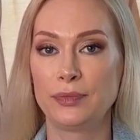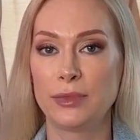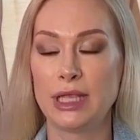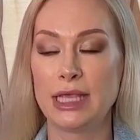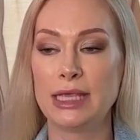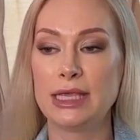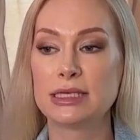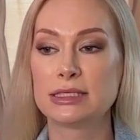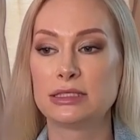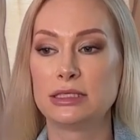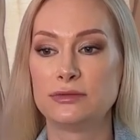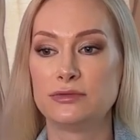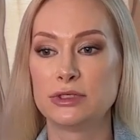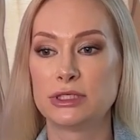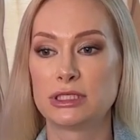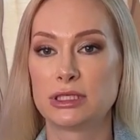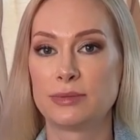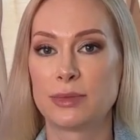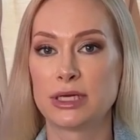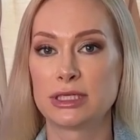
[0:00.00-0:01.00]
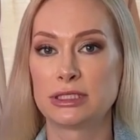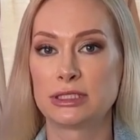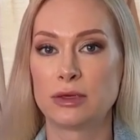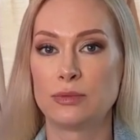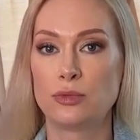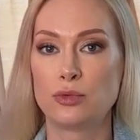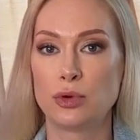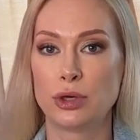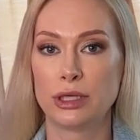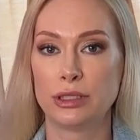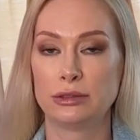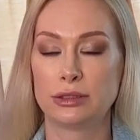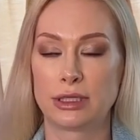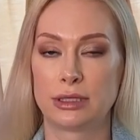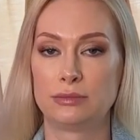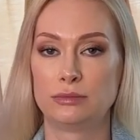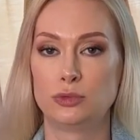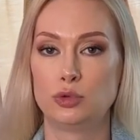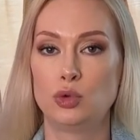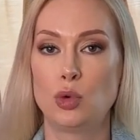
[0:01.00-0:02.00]
И если вы сама с собой,
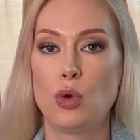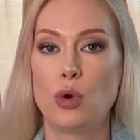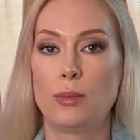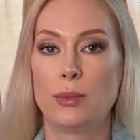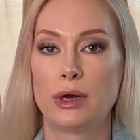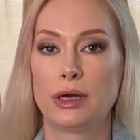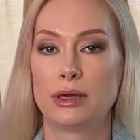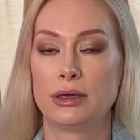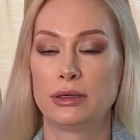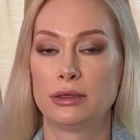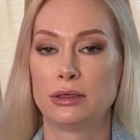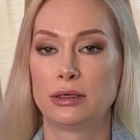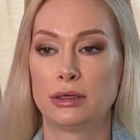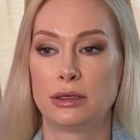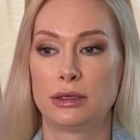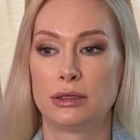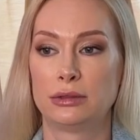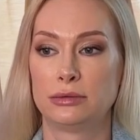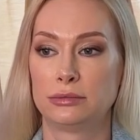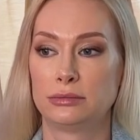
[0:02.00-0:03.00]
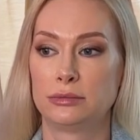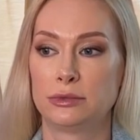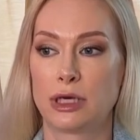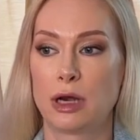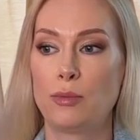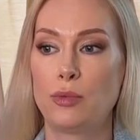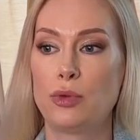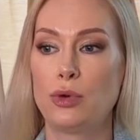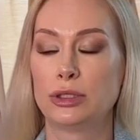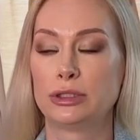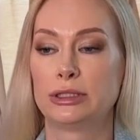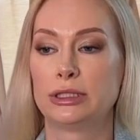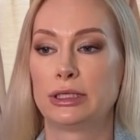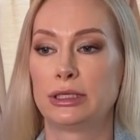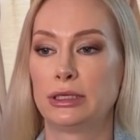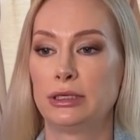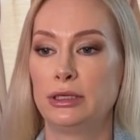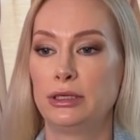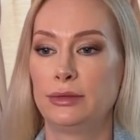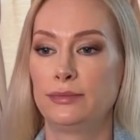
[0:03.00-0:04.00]
там, дома, а,
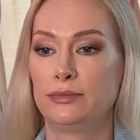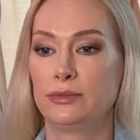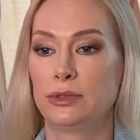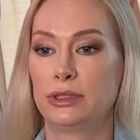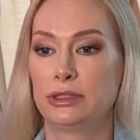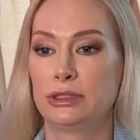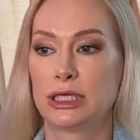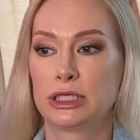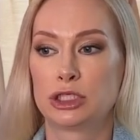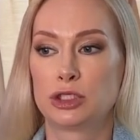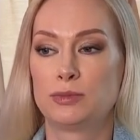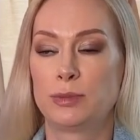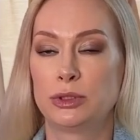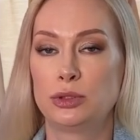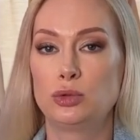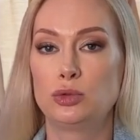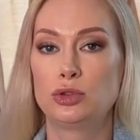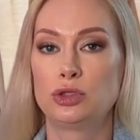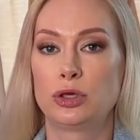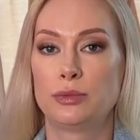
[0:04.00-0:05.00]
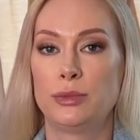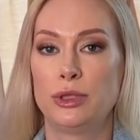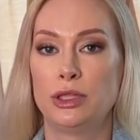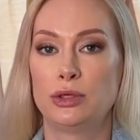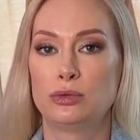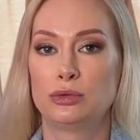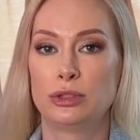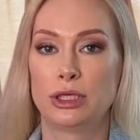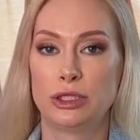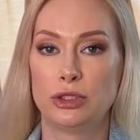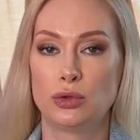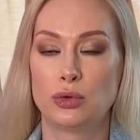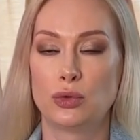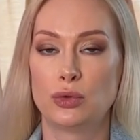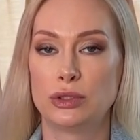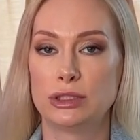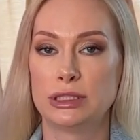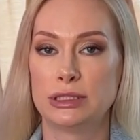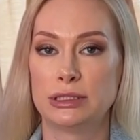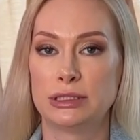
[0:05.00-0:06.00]
работа, Э, даже с подружками никуда не
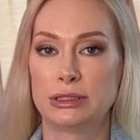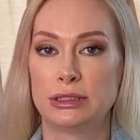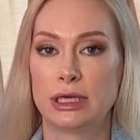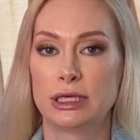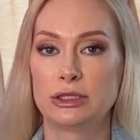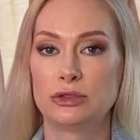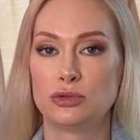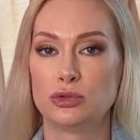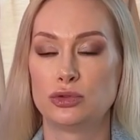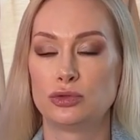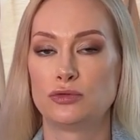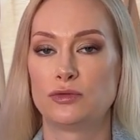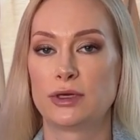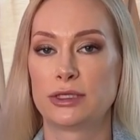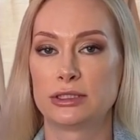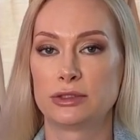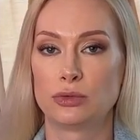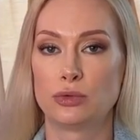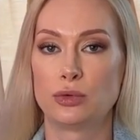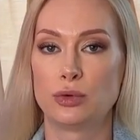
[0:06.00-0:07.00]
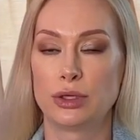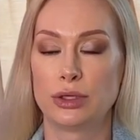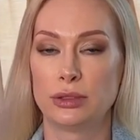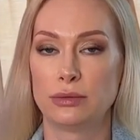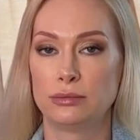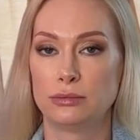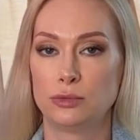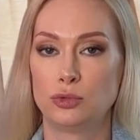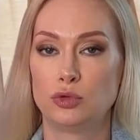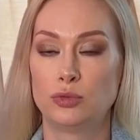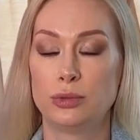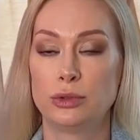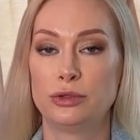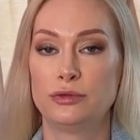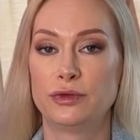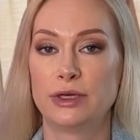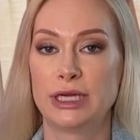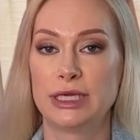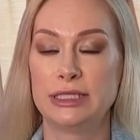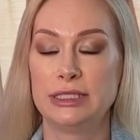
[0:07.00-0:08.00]
ходите, да, то есть у вас такой, грубо
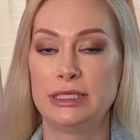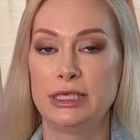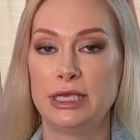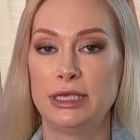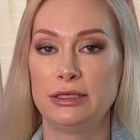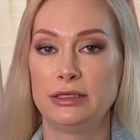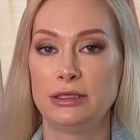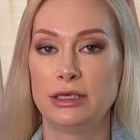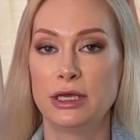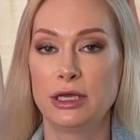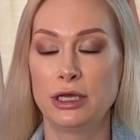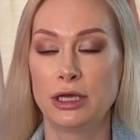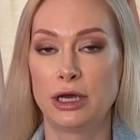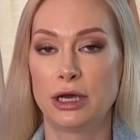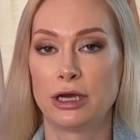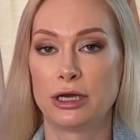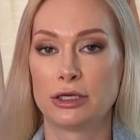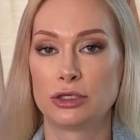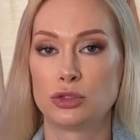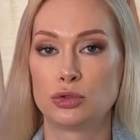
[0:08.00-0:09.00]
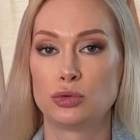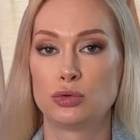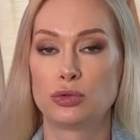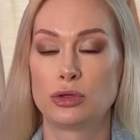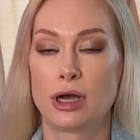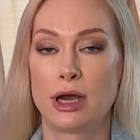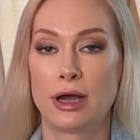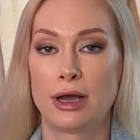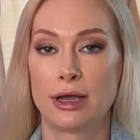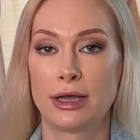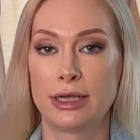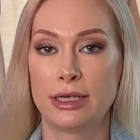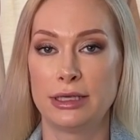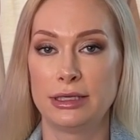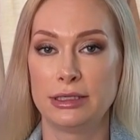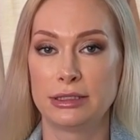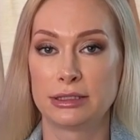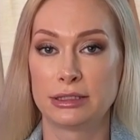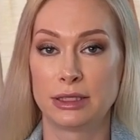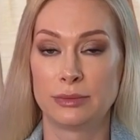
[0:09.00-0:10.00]
говоря, день а, сурка
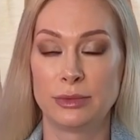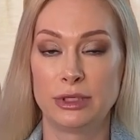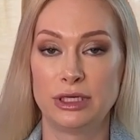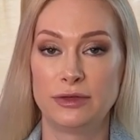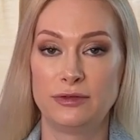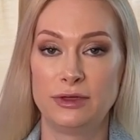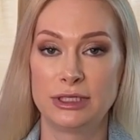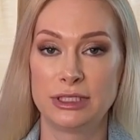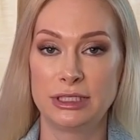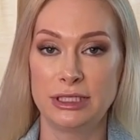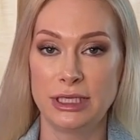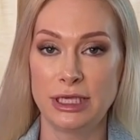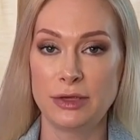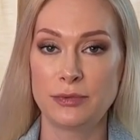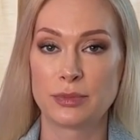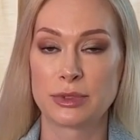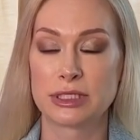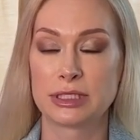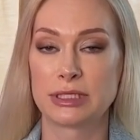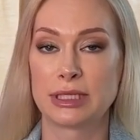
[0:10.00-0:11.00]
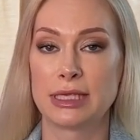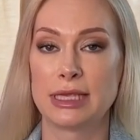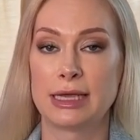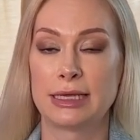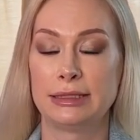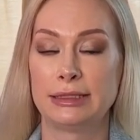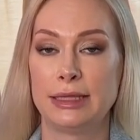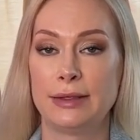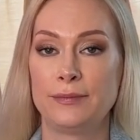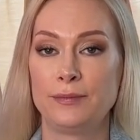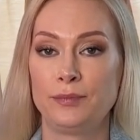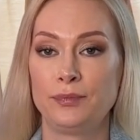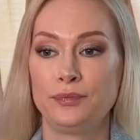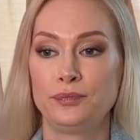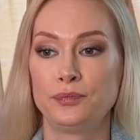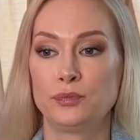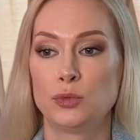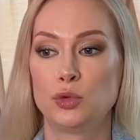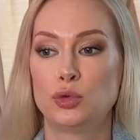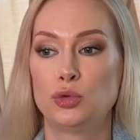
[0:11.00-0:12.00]
и саморефлексии постоянный,
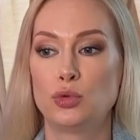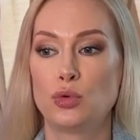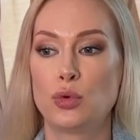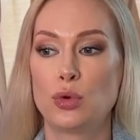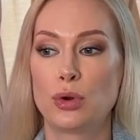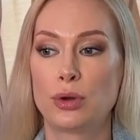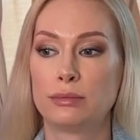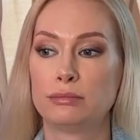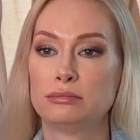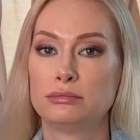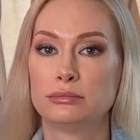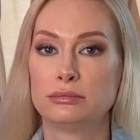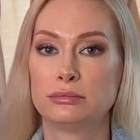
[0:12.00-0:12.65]
то